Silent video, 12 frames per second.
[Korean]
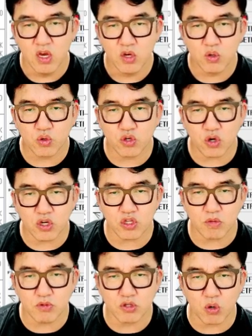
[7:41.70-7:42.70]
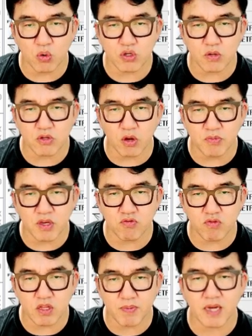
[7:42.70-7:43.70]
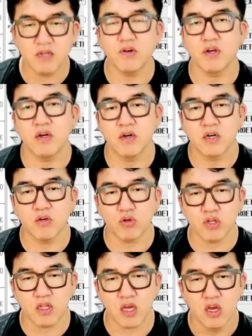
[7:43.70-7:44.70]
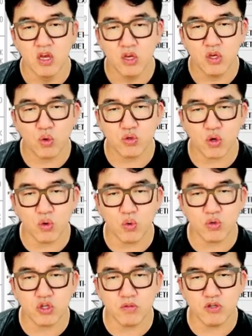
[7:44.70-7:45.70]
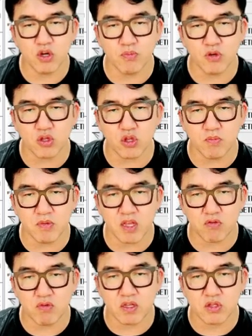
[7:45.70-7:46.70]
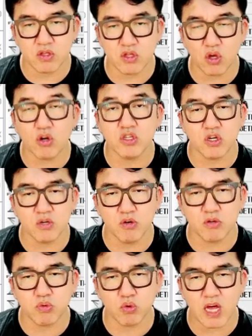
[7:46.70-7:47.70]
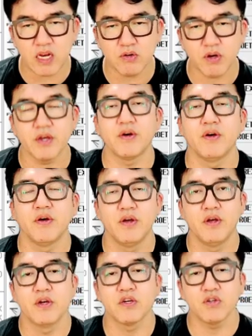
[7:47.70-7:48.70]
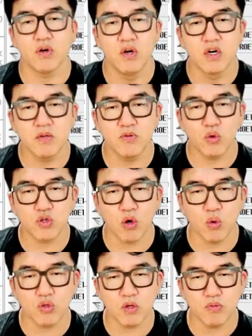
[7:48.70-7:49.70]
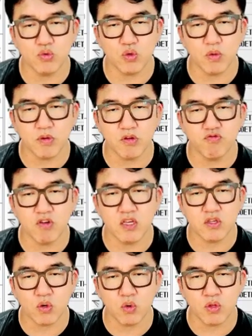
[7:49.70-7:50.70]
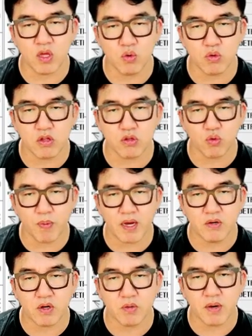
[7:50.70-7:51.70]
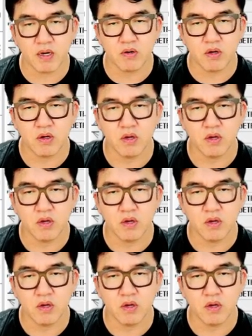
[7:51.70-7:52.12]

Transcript: 요 정기점을 정고점을 넘기는 구간에서 파는 거예요. 그리고 어떻게 돼? 요 정고점을 넘겼던 밑에 구간 떨어지죠. 그럼 여기서 또 사는 거예요. 그죠? 그럼 요 정고점을 또 넘기는 구간 있죠. 이런 데. 이런 데서 또 파는 거예요. 파는 거예요.